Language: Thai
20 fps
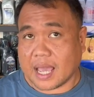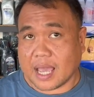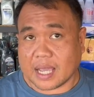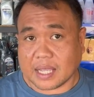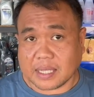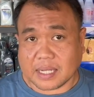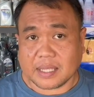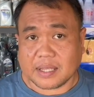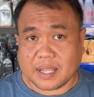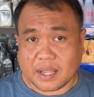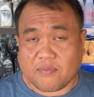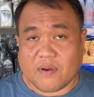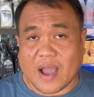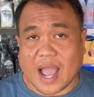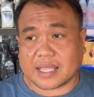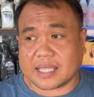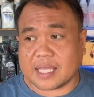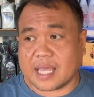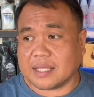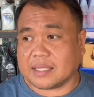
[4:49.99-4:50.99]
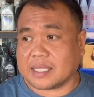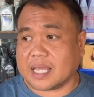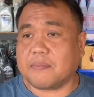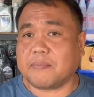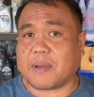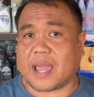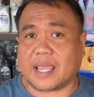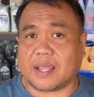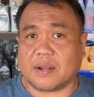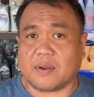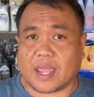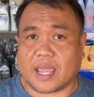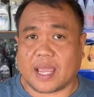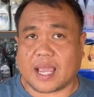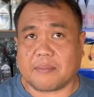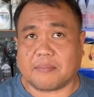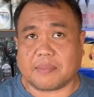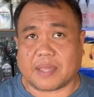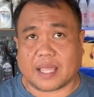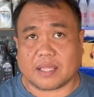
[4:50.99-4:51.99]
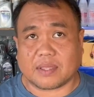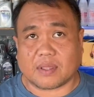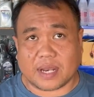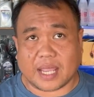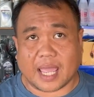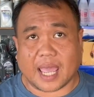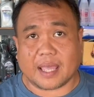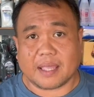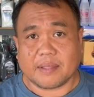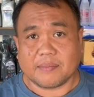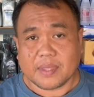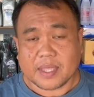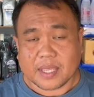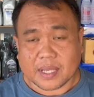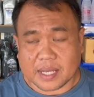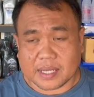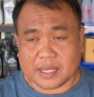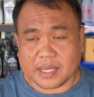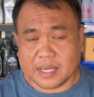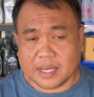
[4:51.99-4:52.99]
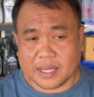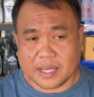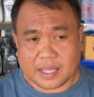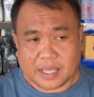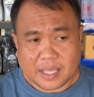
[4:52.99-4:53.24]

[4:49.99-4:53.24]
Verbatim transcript: ก็จะฝากเตือนภัยกันหน่อยครับนะตอนนี้ก็คือ